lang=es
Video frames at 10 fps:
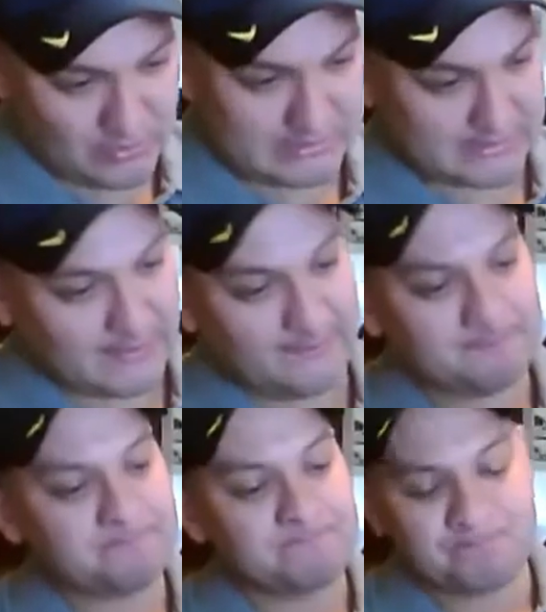
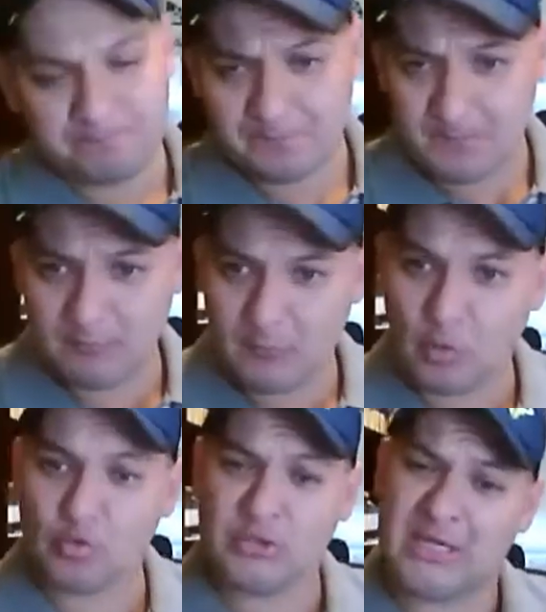está
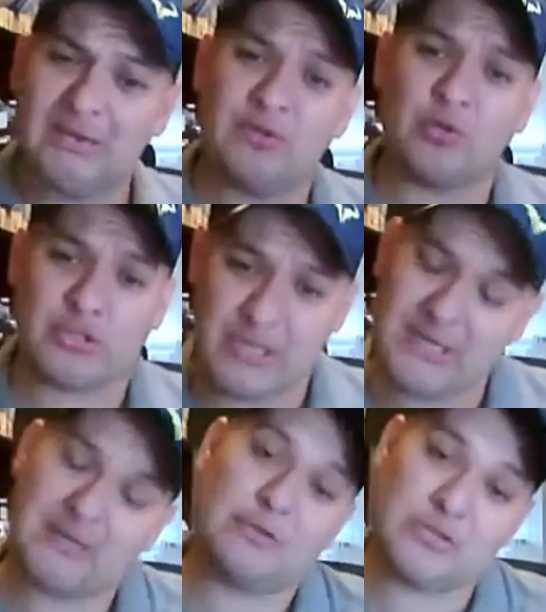usando
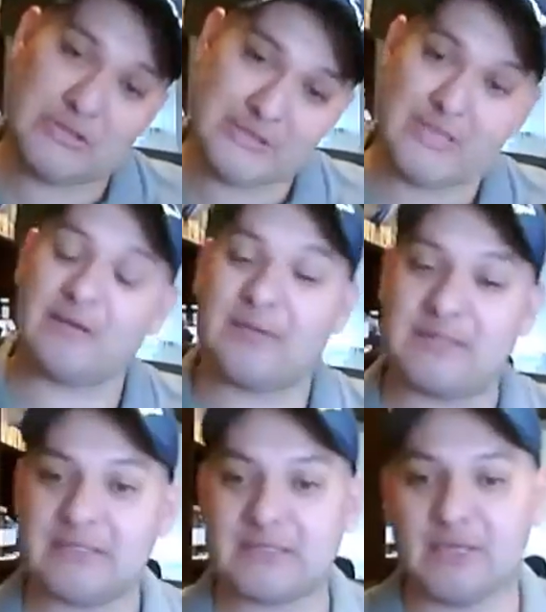siervos y siervas
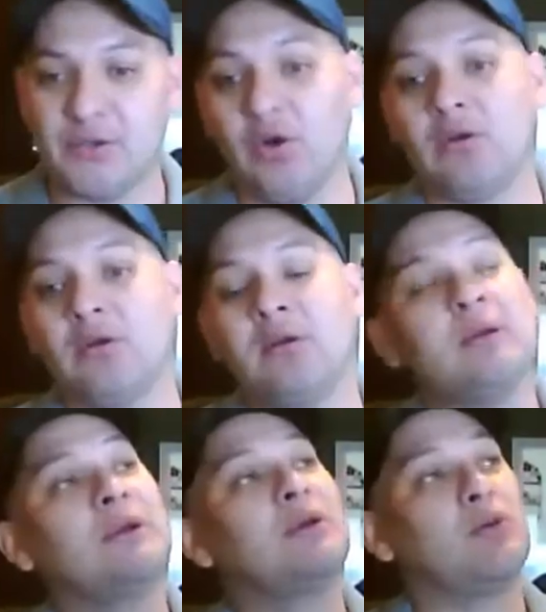del Señor
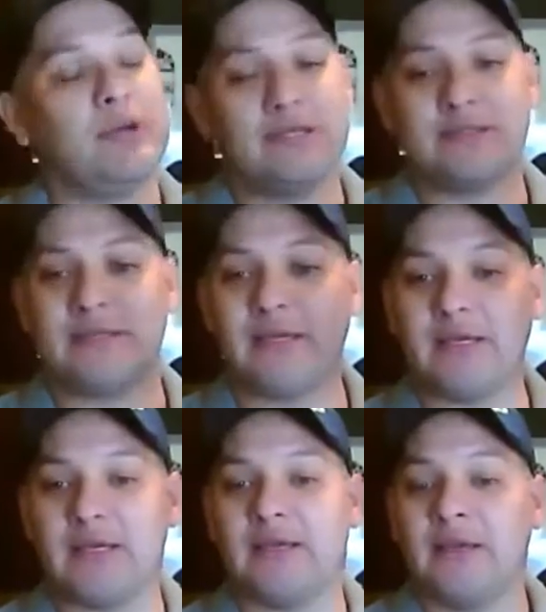con
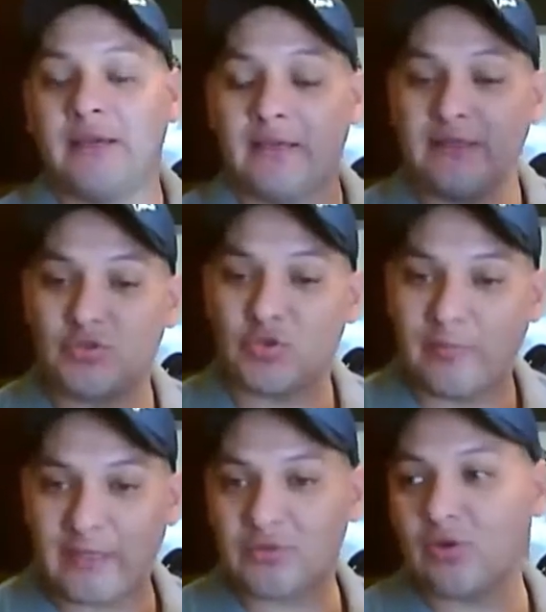este
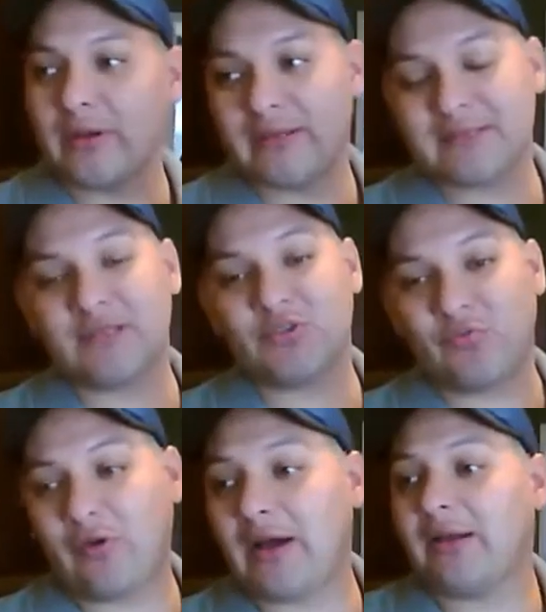instrumento que es el
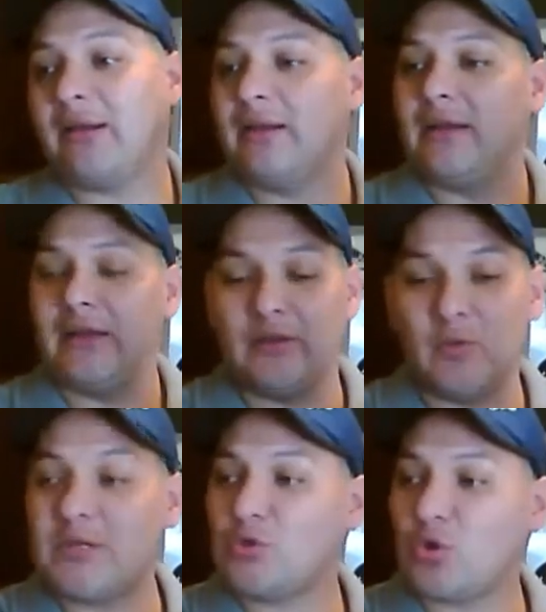shofar. Y
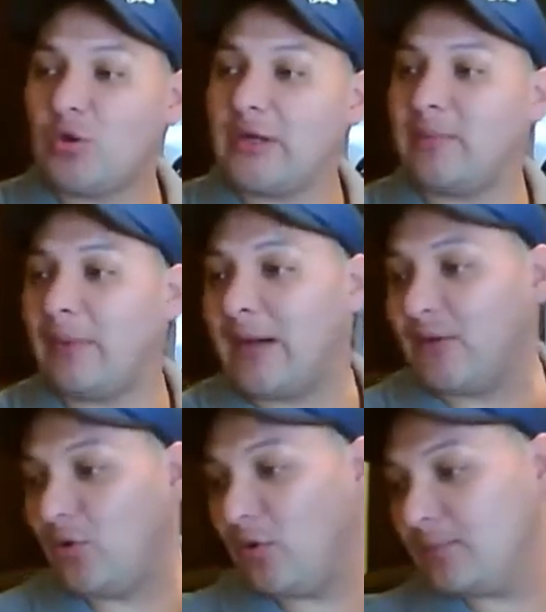nuestro
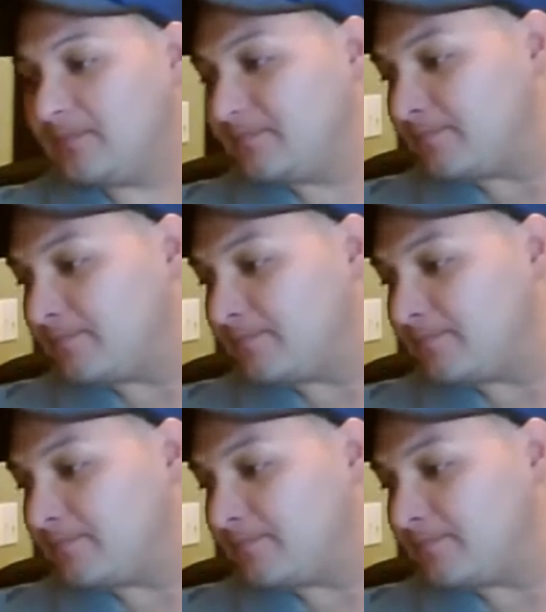hermano